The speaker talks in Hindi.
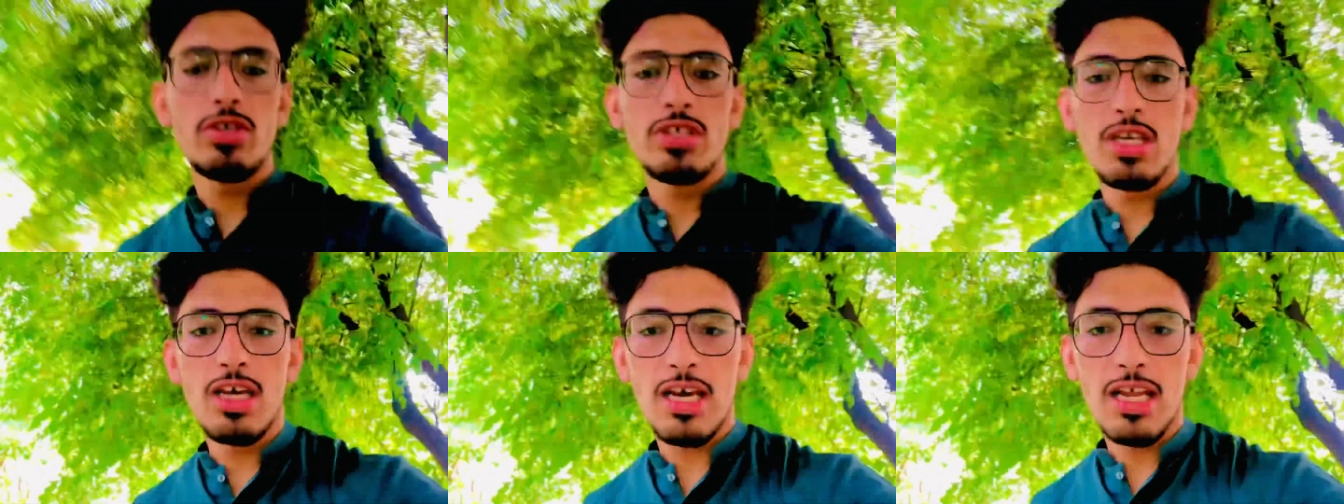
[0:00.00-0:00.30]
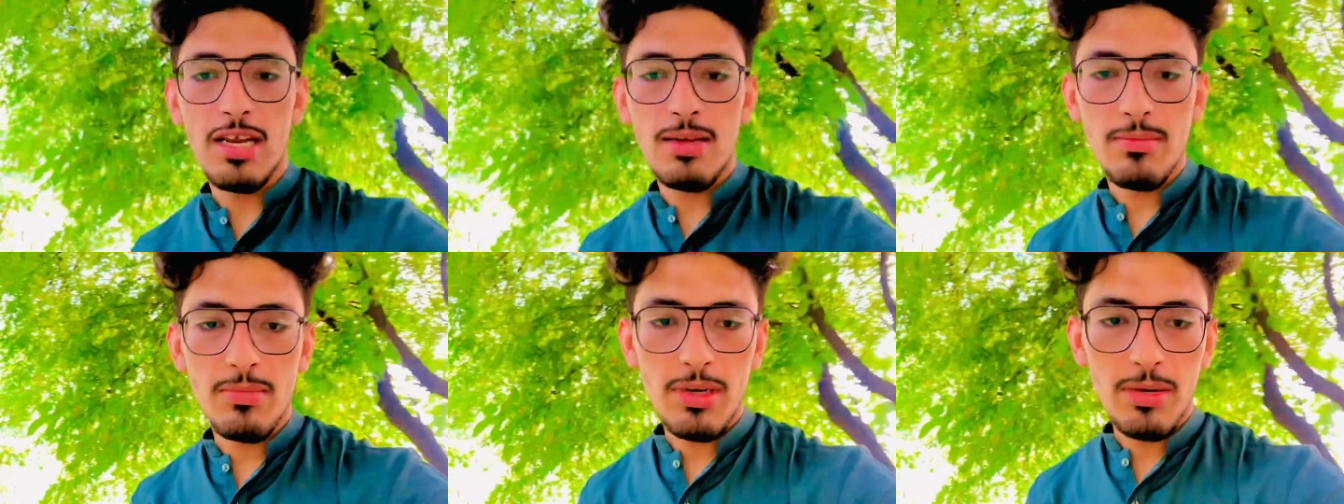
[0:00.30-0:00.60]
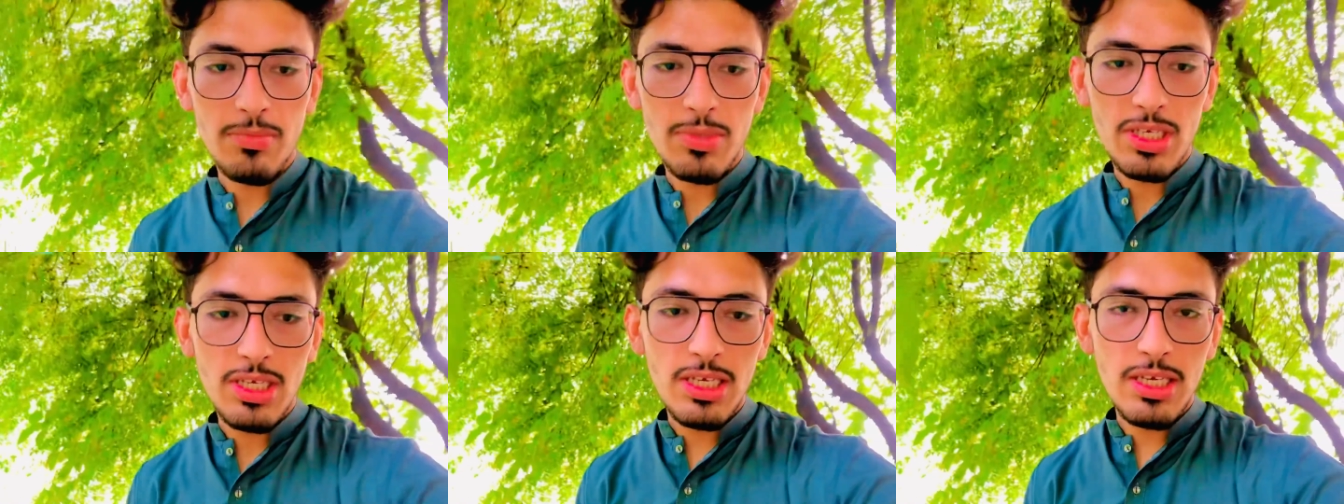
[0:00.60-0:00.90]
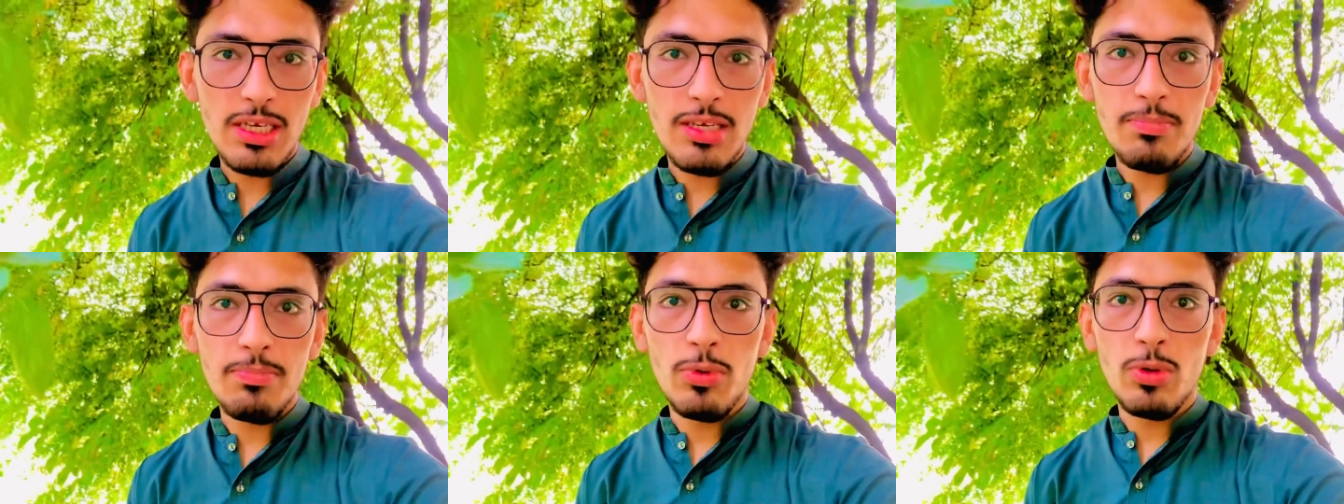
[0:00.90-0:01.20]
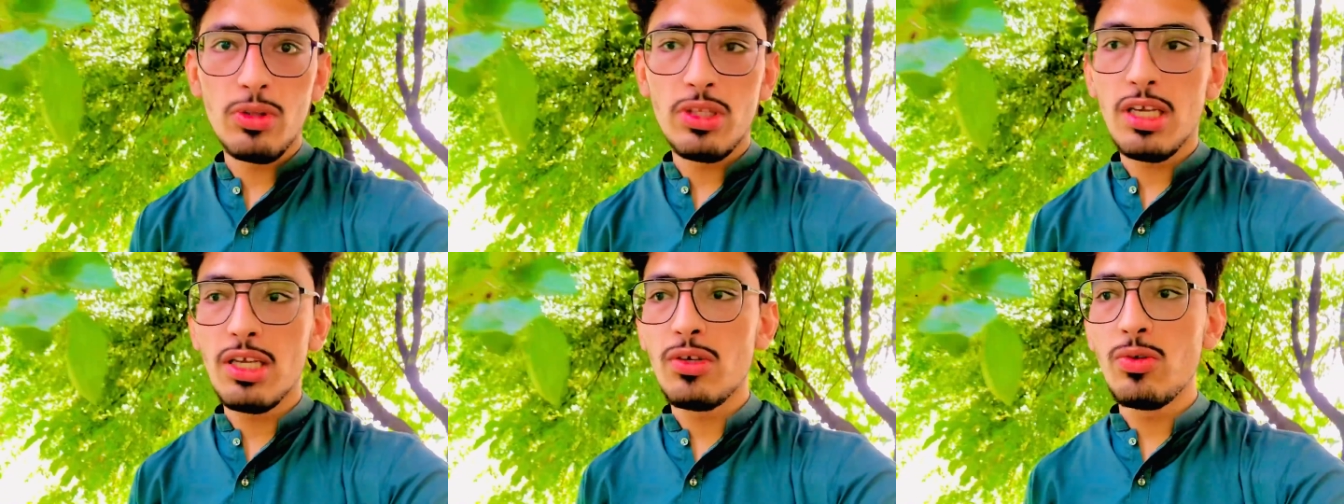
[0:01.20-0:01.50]
यार हम अभी
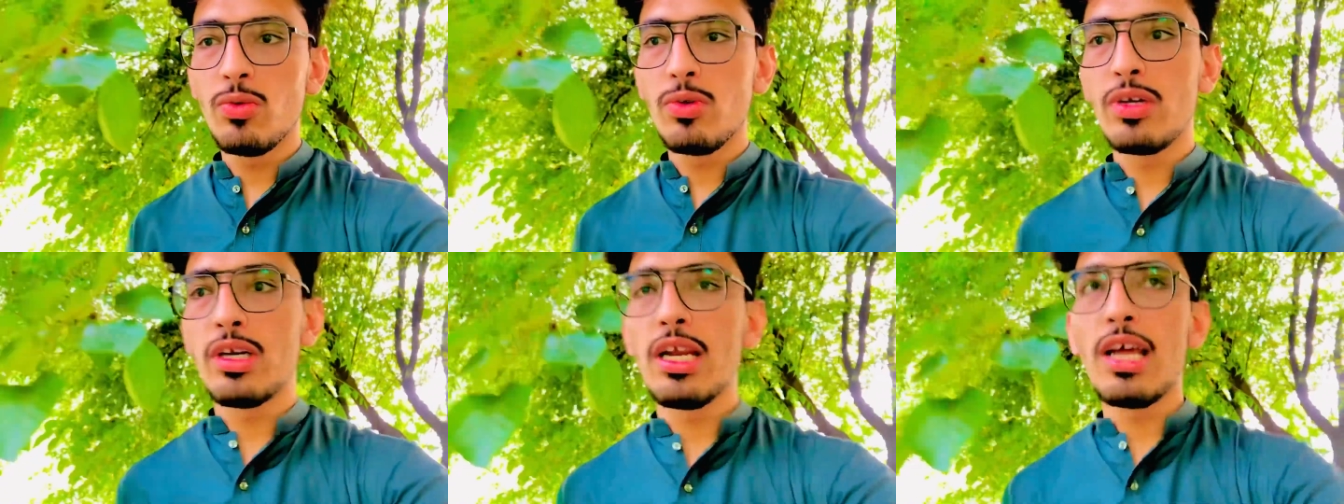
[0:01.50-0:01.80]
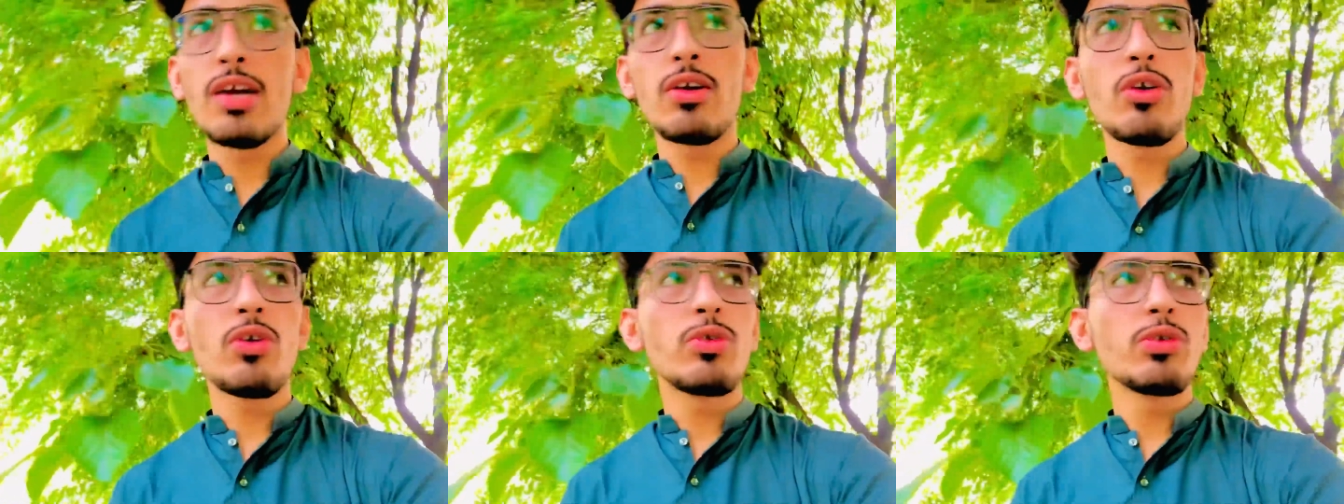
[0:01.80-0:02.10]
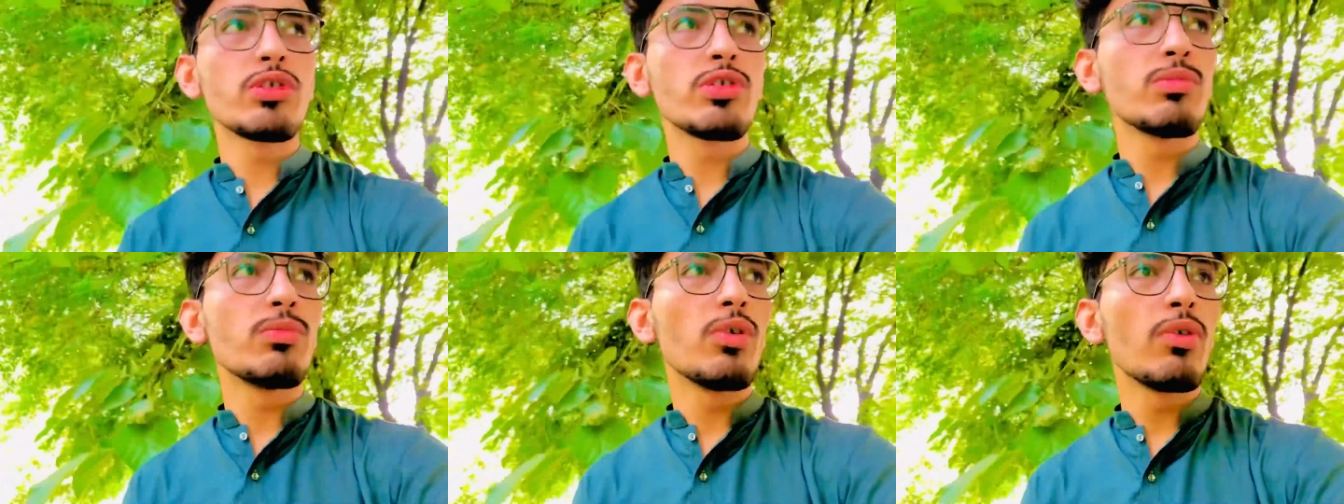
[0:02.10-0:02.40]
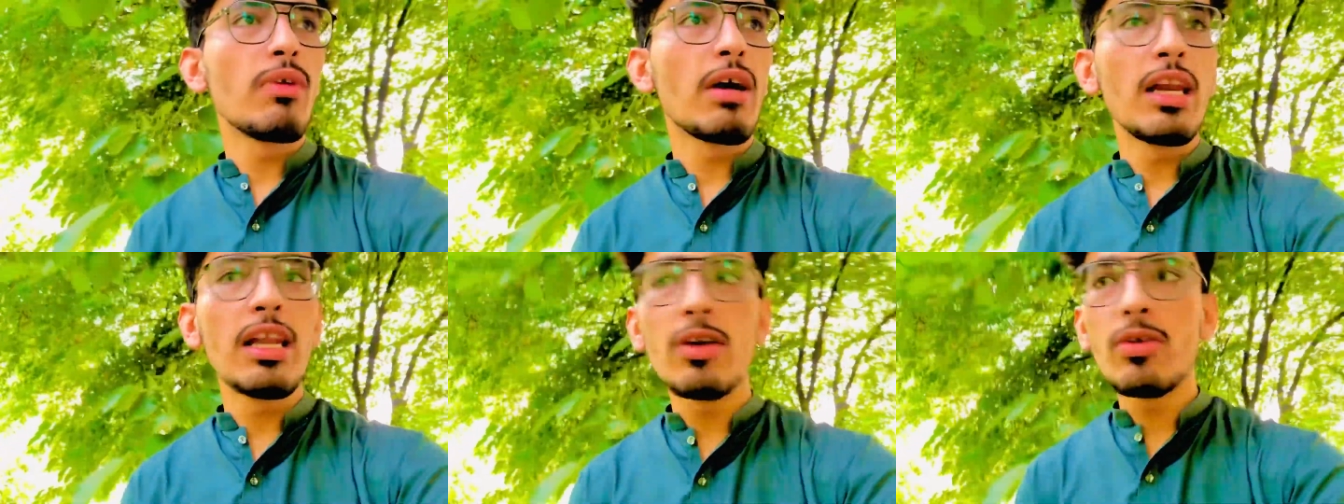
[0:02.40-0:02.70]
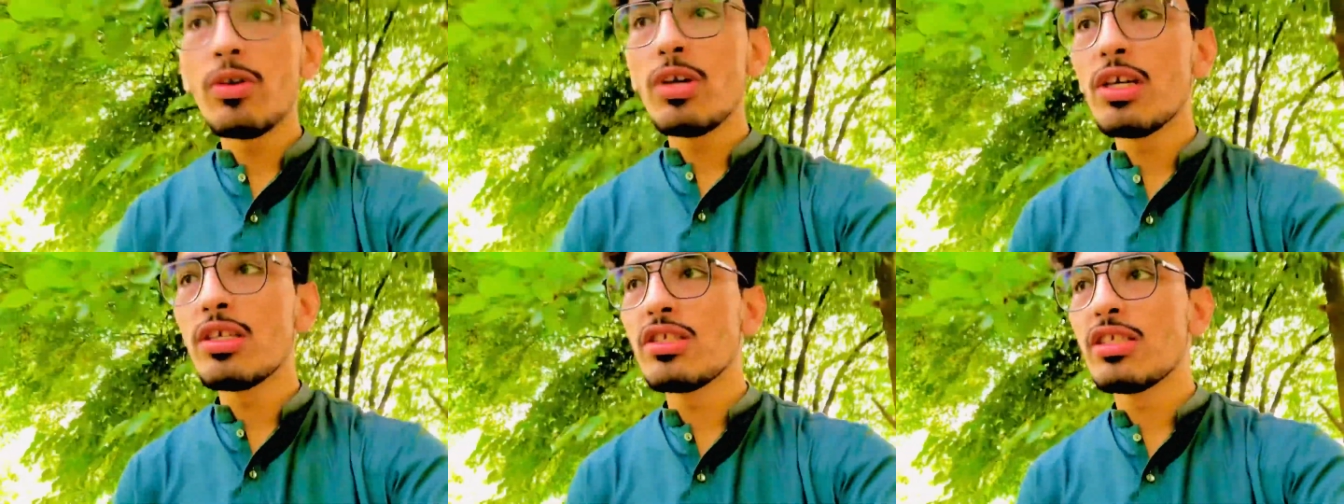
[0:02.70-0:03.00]
पौधे ढूंढ रहे हैं कोई खुशबू वाले
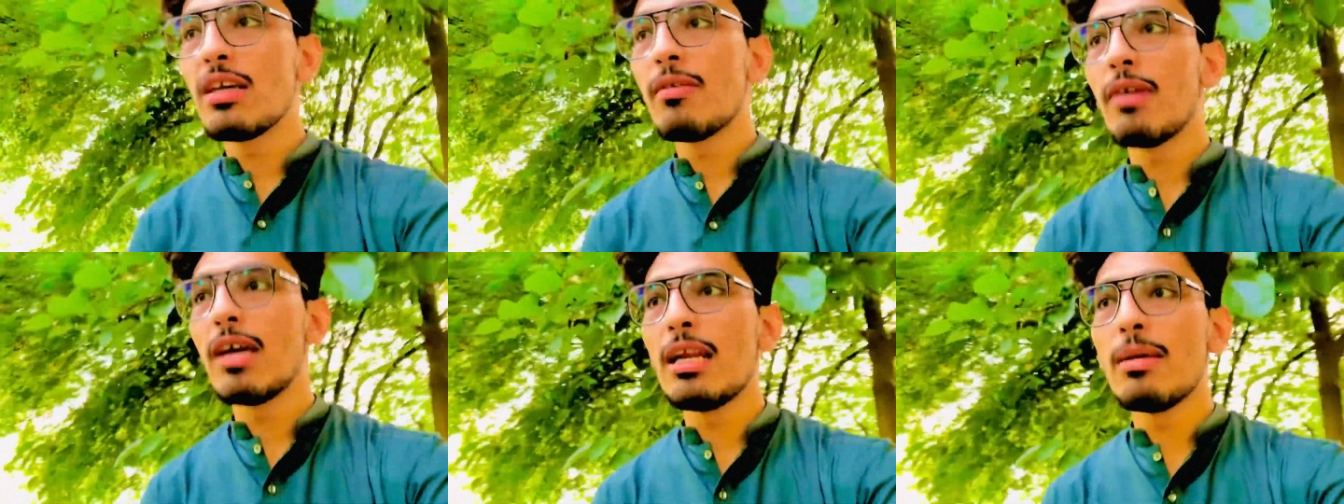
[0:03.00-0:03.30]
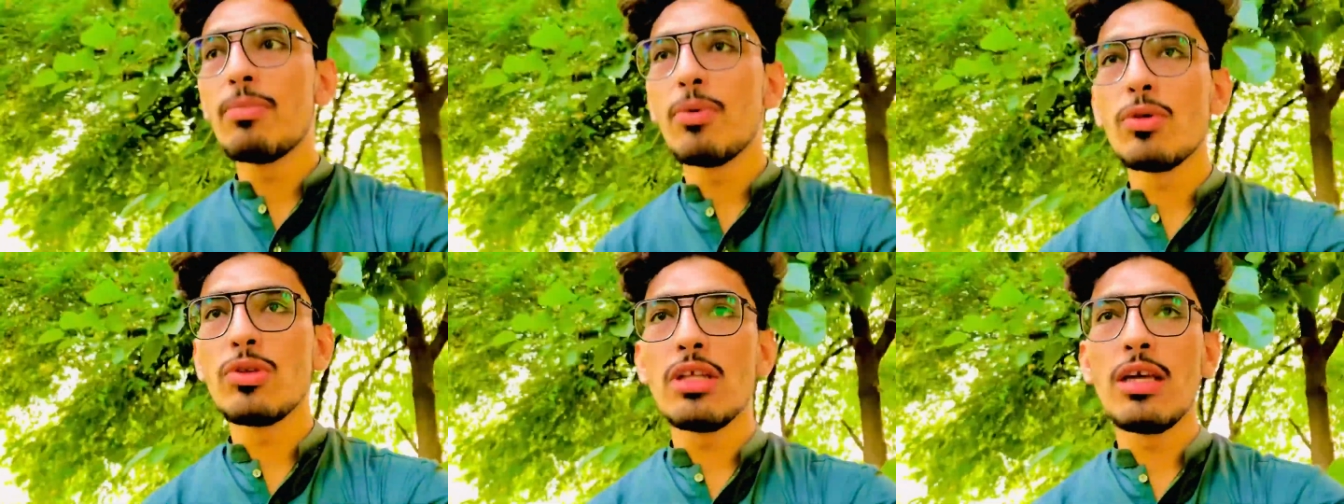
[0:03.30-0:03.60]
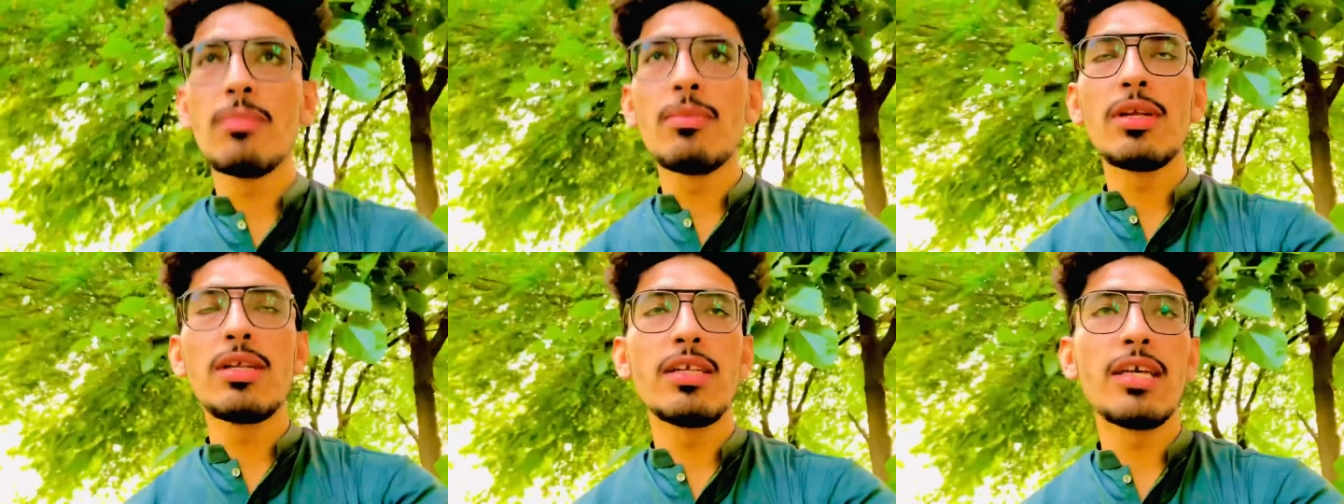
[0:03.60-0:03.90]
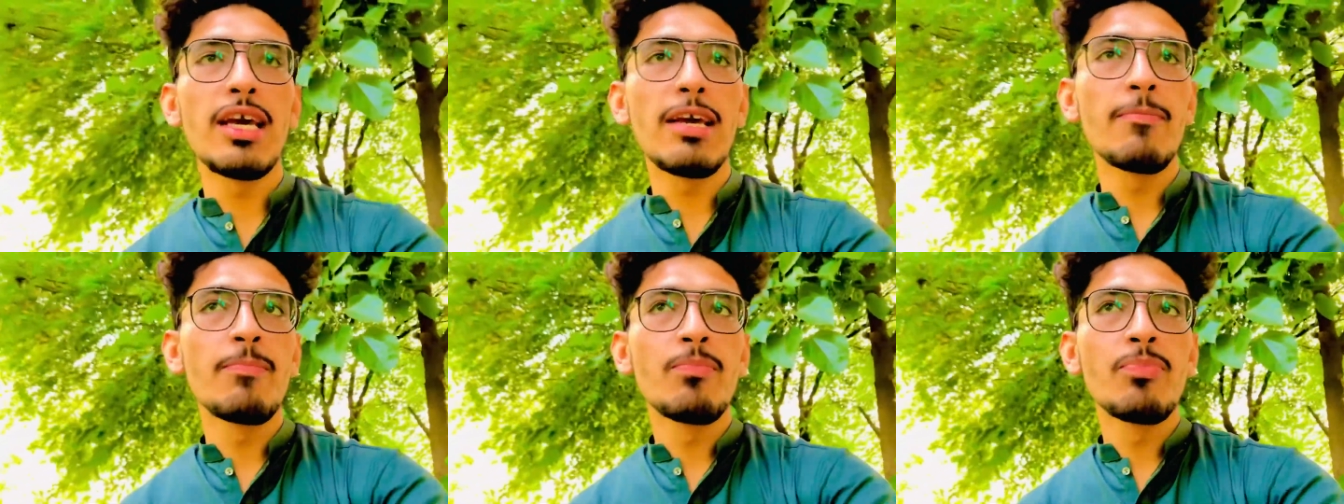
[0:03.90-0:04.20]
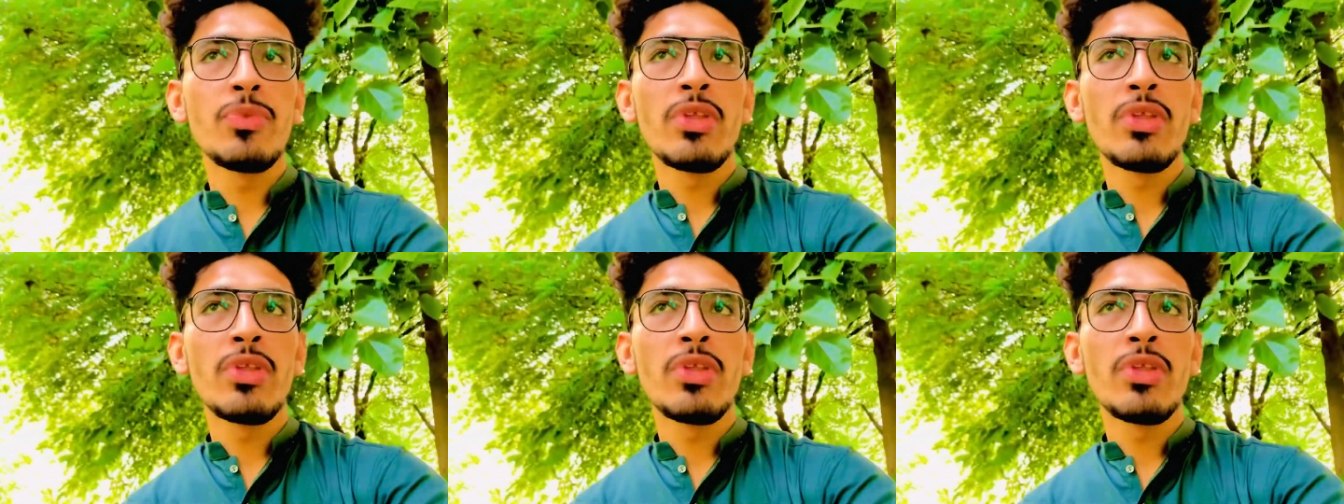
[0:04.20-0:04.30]
कोई अच्छे वाले पौधे मिल जाएँ